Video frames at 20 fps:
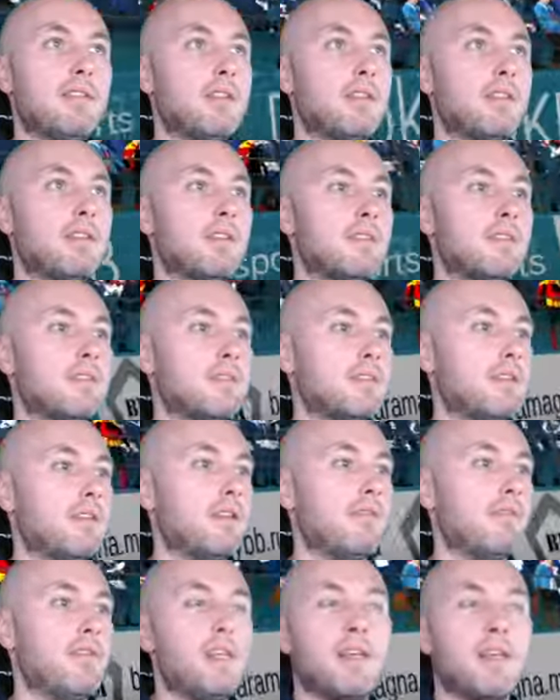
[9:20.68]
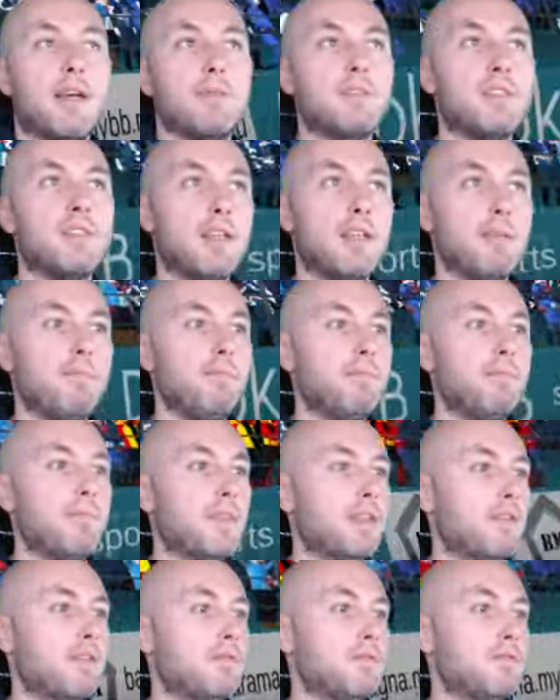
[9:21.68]
des äh, Weltcups nehmen
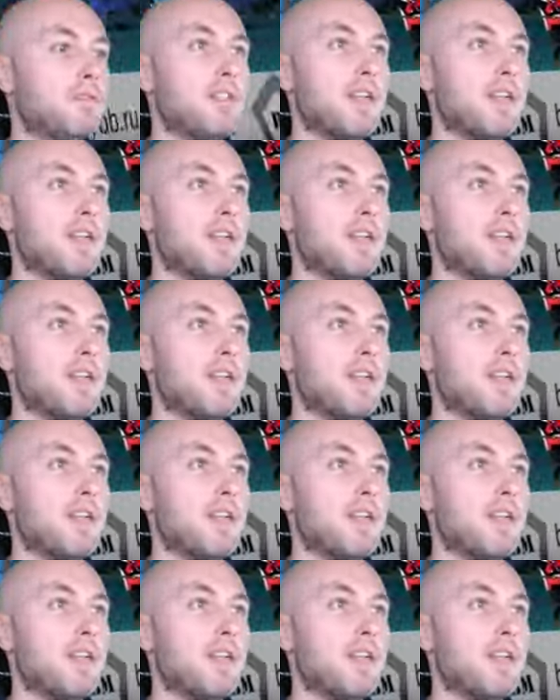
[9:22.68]
und die